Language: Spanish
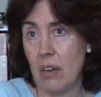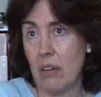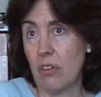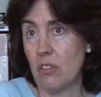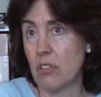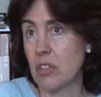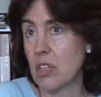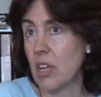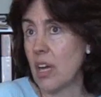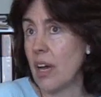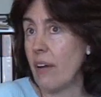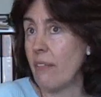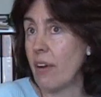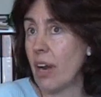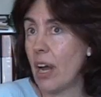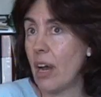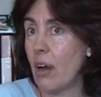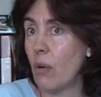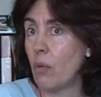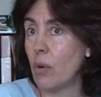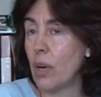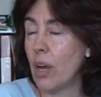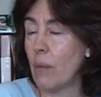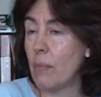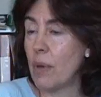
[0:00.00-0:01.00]
no sé,
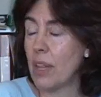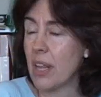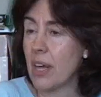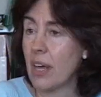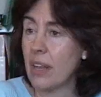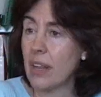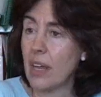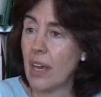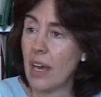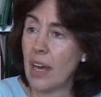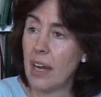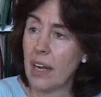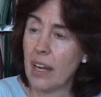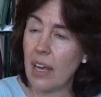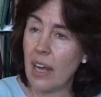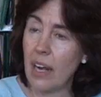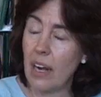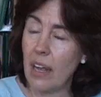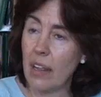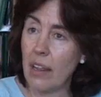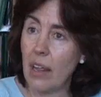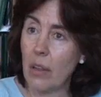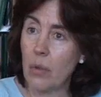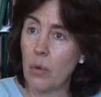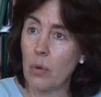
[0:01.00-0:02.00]
habrá una media diaria
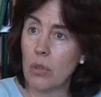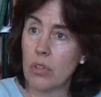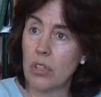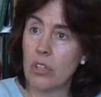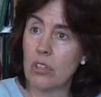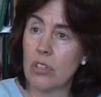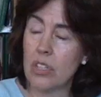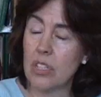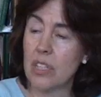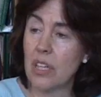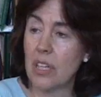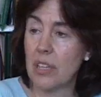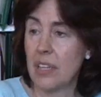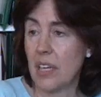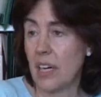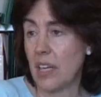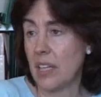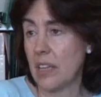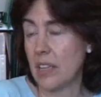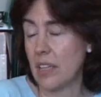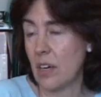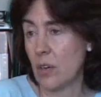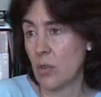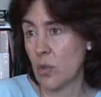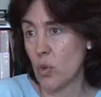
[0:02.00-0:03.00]
en la de adultos de
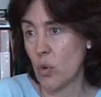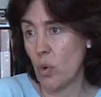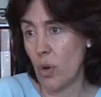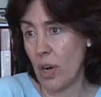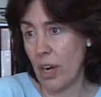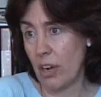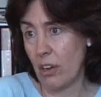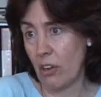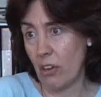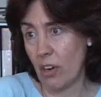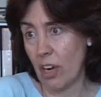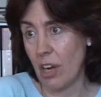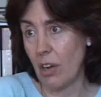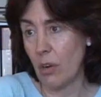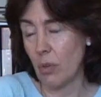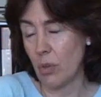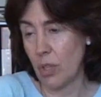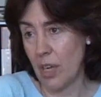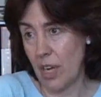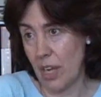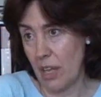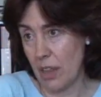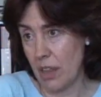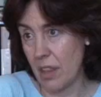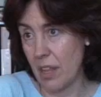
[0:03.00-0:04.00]
30 usuarios que lo
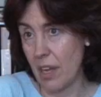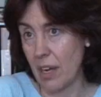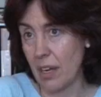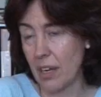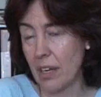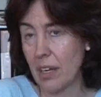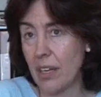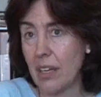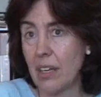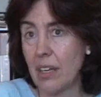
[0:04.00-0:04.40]
utilizan.